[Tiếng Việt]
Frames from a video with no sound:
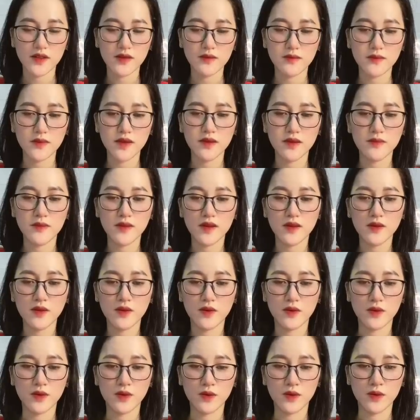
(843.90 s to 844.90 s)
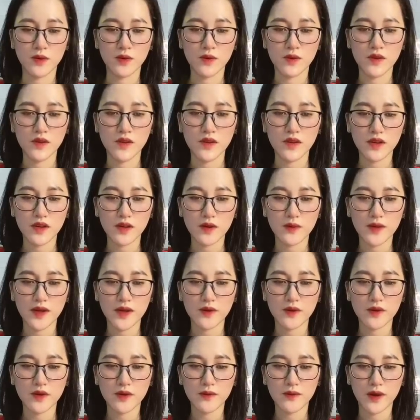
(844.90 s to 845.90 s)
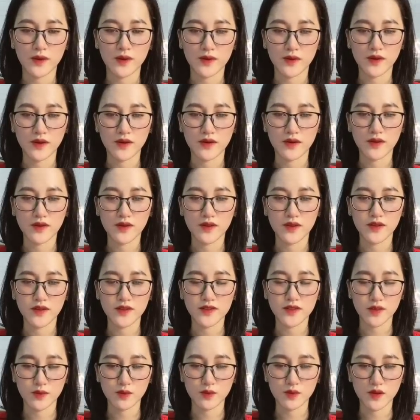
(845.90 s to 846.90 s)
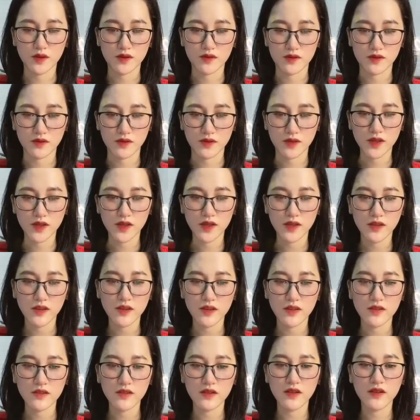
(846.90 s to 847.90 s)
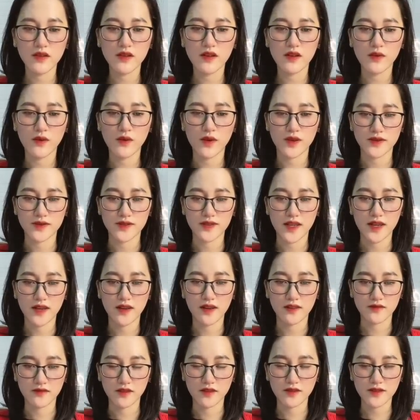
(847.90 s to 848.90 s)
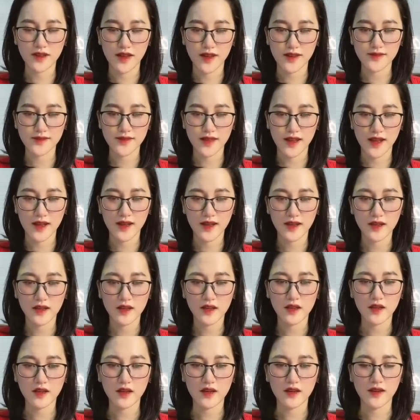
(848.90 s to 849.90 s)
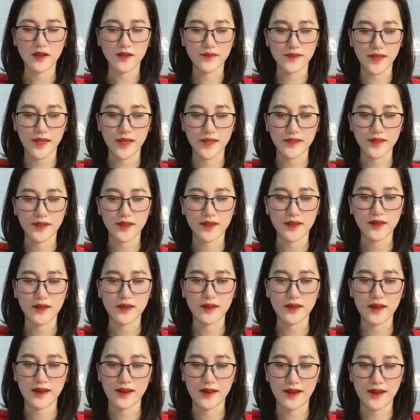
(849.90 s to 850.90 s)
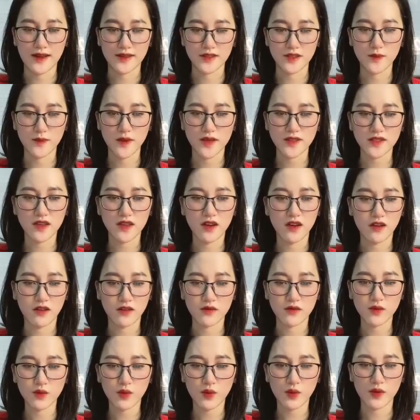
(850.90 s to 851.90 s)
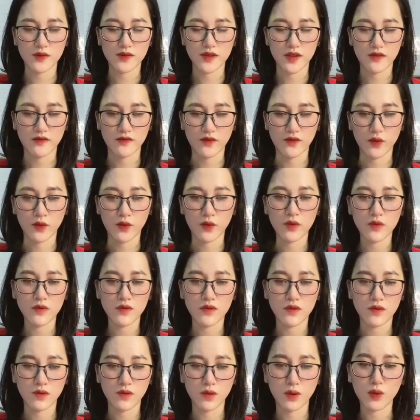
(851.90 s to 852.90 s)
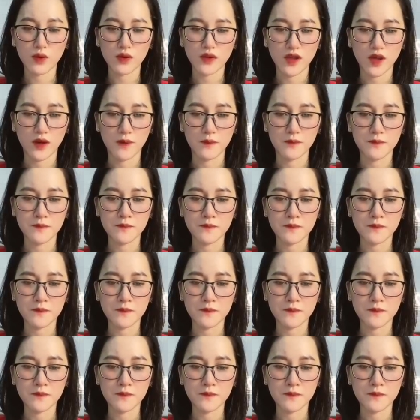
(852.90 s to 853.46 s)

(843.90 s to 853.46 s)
Mơ mơ hồ hồ Không ai khuyên bảo được Trong tuần tới Khương Nương Nguyệt sẽ lần nữa tái giá Lần này là gà cho bác sĩ lớn của thành phố Ngô Nhậm